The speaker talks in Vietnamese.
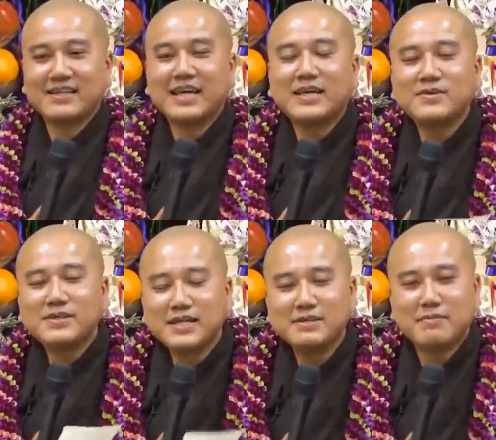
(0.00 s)
nếu
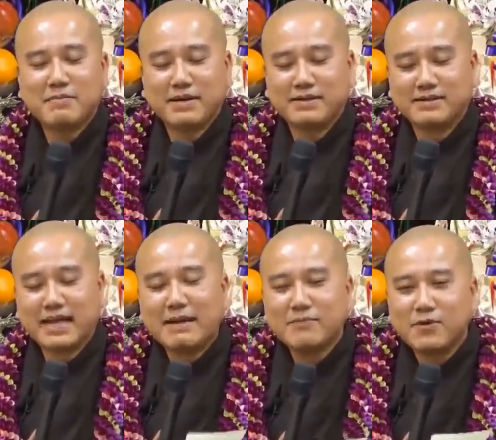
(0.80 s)
như mà mình
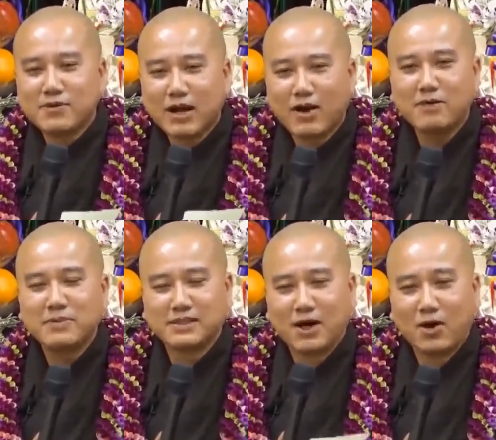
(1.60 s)
đem vô đó,
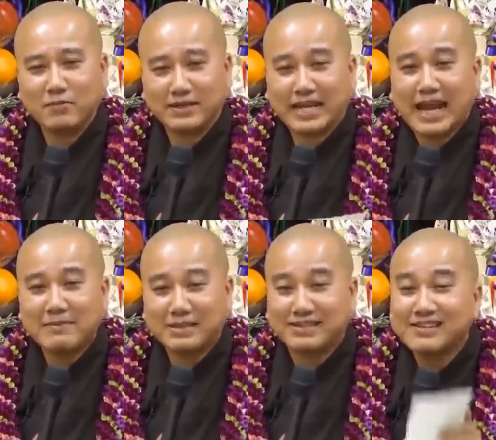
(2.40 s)
mình ngồi mình nghe mình